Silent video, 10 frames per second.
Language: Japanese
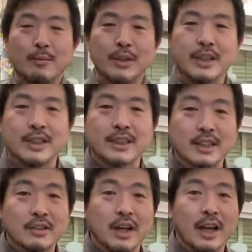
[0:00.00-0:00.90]
プのやつですか、は
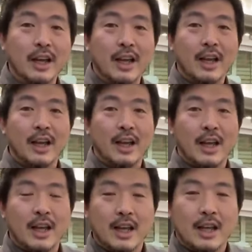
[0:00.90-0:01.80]
い、それ。
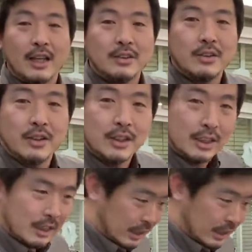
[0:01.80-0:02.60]
あ、これ通常タイプで